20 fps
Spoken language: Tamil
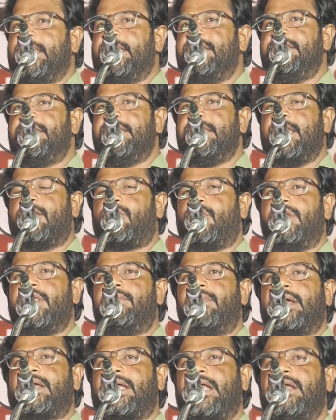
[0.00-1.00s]
இந்திய
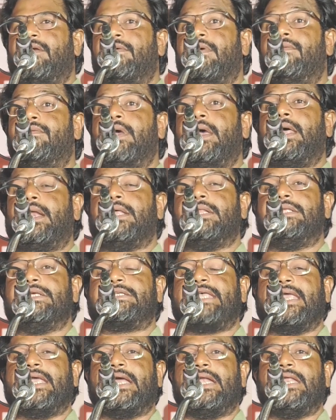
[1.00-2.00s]
குடிமக்கள் வெவ்வேறு
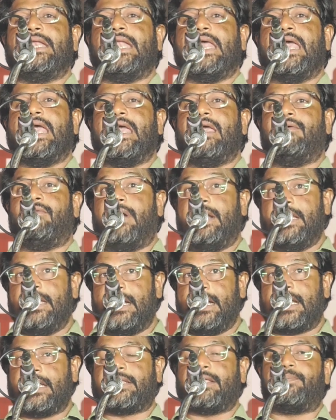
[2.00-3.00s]
திசைகளிலே
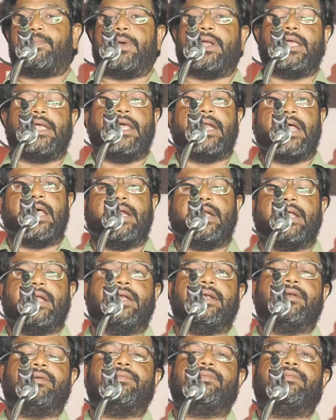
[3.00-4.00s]
வழிநடத்தப்படுகிறார்கள்